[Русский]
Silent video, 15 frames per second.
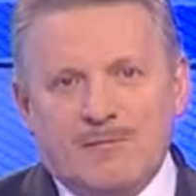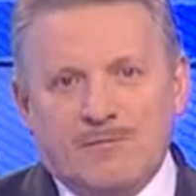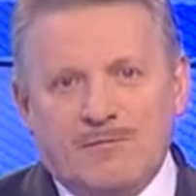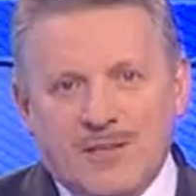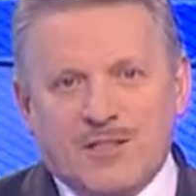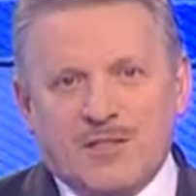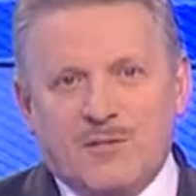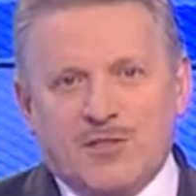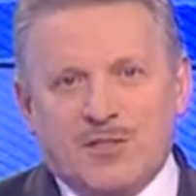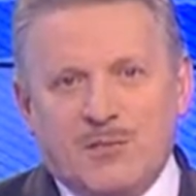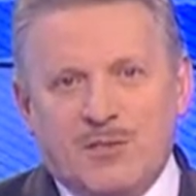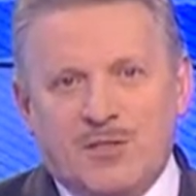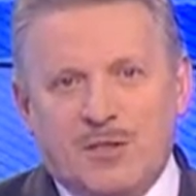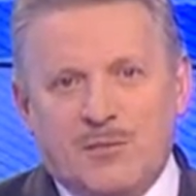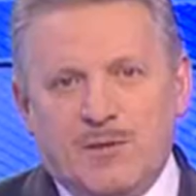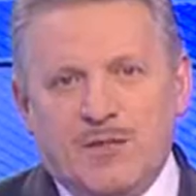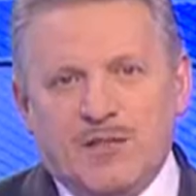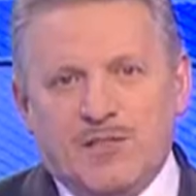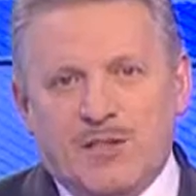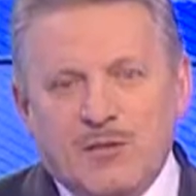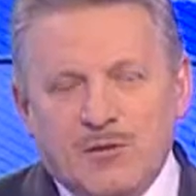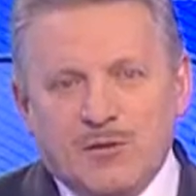важными событиями и
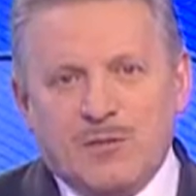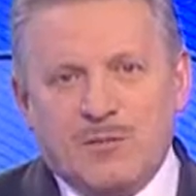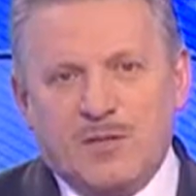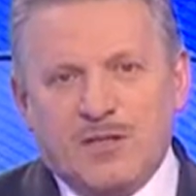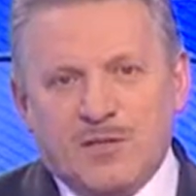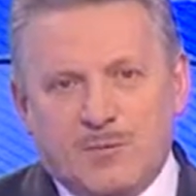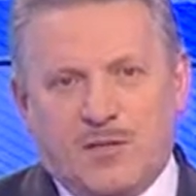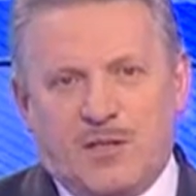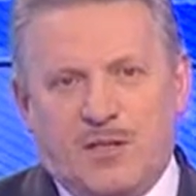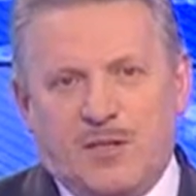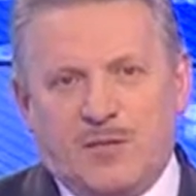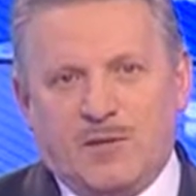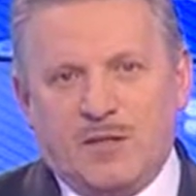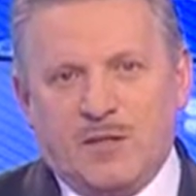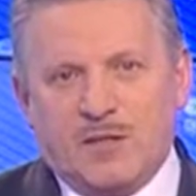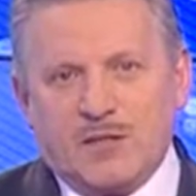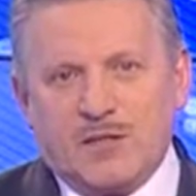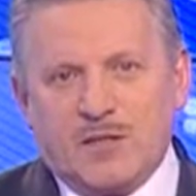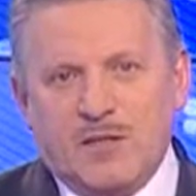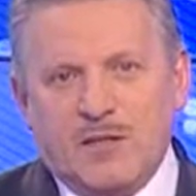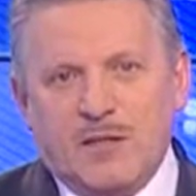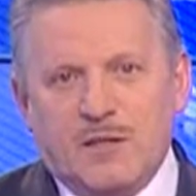серьезными испытаниями для нас.